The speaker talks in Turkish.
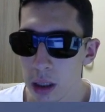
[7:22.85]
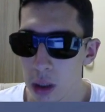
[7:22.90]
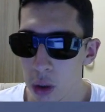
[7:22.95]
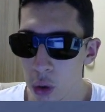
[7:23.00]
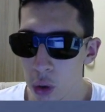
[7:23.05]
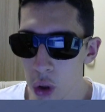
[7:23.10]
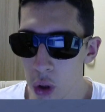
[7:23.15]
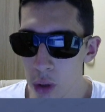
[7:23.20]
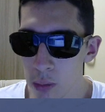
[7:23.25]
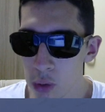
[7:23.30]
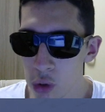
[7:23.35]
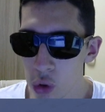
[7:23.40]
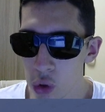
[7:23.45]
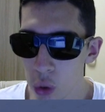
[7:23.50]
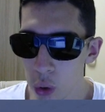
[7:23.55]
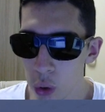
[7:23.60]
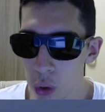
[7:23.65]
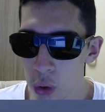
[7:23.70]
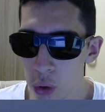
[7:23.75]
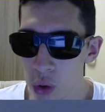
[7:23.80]
Görmüş
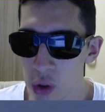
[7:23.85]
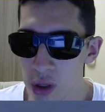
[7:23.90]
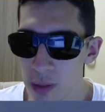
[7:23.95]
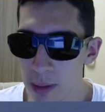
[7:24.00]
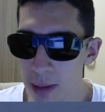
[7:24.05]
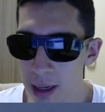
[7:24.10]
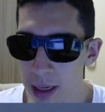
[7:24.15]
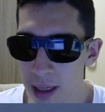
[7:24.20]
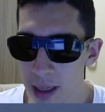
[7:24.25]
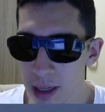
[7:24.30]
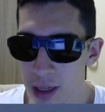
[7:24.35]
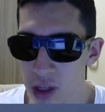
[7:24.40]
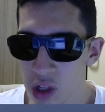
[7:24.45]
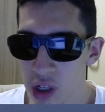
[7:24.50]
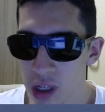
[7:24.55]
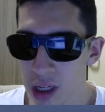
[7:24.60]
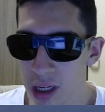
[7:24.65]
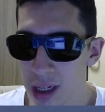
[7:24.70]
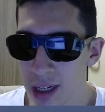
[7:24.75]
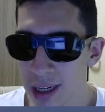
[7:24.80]
olduğunuz gibi arkadaşlar